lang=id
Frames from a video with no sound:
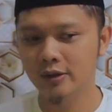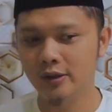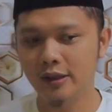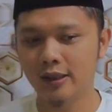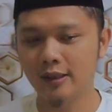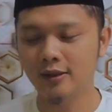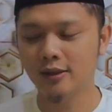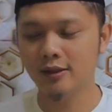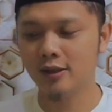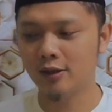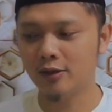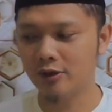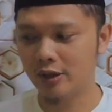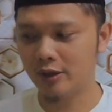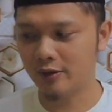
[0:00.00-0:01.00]
Diatnya
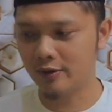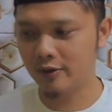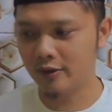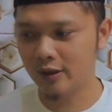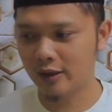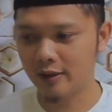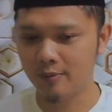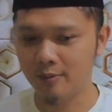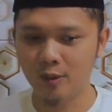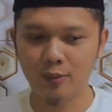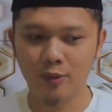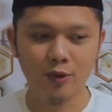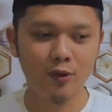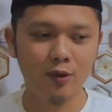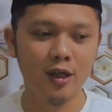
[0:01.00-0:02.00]
100 ekor onta.
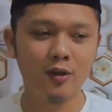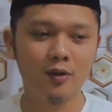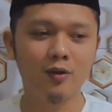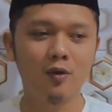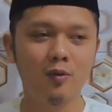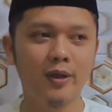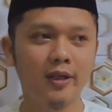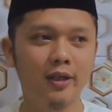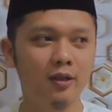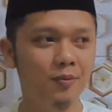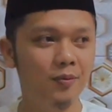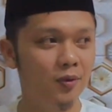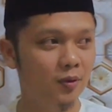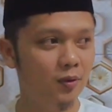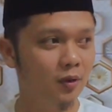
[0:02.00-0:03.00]
Membunuh kan hukumannya
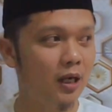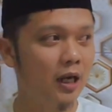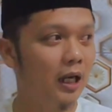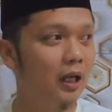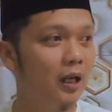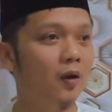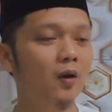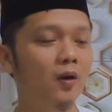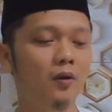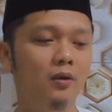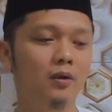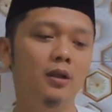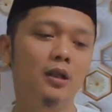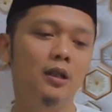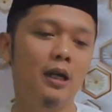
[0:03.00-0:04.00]
dibunuh. Kalau
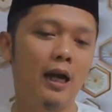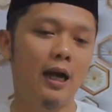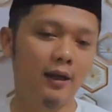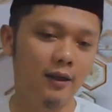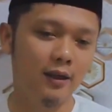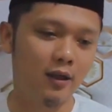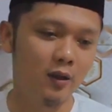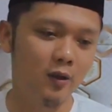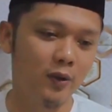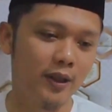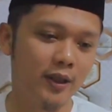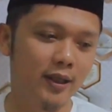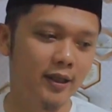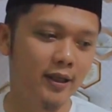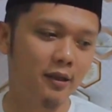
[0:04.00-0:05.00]
ada
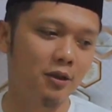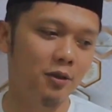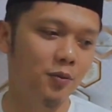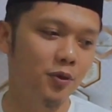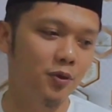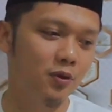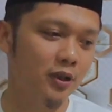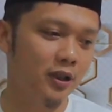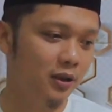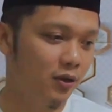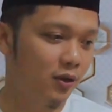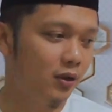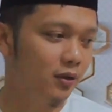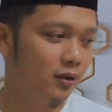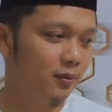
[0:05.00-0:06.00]
keluarga yang dibunuh
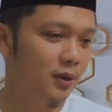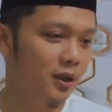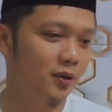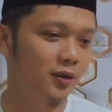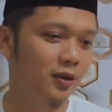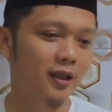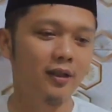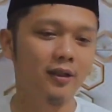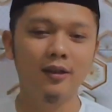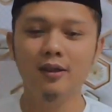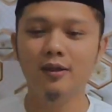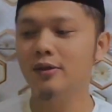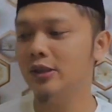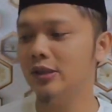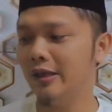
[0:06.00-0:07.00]
Ridho, maksudnya
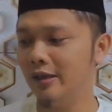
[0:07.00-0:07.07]
wis